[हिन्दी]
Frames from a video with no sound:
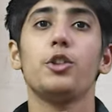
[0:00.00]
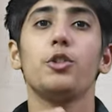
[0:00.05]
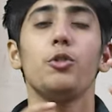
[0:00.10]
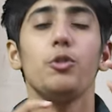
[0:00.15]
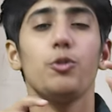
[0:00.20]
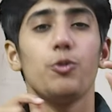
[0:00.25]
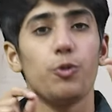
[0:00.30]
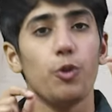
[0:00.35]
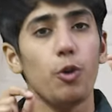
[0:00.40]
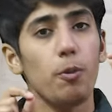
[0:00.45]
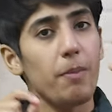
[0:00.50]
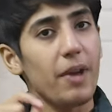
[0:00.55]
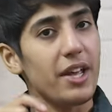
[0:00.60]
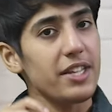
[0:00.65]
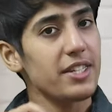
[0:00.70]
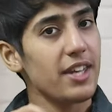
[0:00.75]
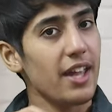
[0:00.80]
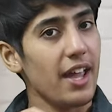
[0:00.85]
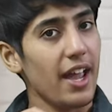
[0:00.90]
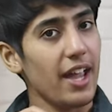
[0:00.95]
तो वो
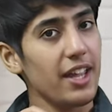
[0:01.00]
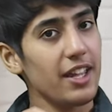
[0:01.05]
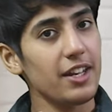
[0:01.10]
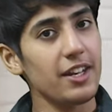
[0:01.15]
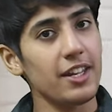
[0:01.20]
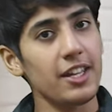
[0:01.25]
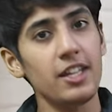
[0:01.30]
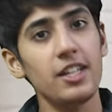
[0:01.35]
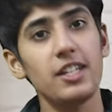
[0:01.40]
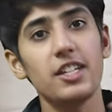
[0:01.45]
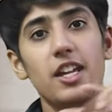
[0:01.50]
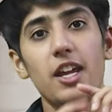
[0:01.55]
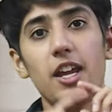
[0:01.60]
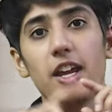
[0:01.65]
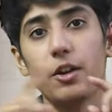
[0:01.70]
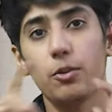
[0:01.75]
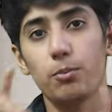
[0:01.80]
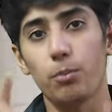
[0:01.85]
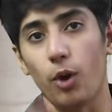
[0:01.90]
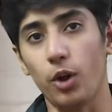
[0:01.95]
बेस्ट है या नहीं ये
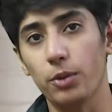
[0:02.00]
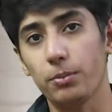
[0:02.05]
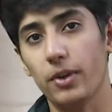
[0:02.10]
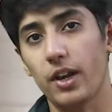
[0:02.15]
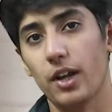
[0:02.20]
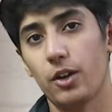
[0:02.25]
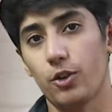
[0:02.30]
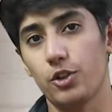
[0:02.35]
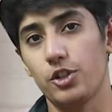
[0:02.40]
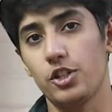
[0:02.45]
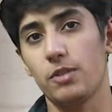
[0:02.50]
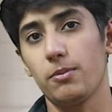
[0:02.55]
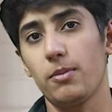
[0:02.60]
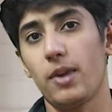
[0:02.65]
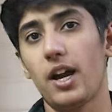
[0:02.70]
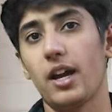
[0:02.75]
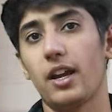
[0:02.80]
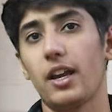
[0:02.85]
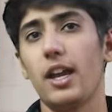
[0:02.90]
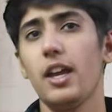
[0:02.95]
एक बहुत बड़ा क्वेश्चन
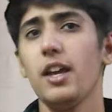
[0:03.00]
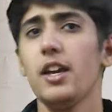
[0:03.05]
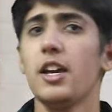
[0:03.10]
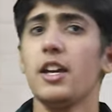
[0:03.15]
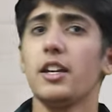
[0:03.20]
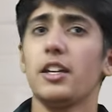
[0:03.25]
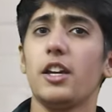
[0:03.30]
मार्क है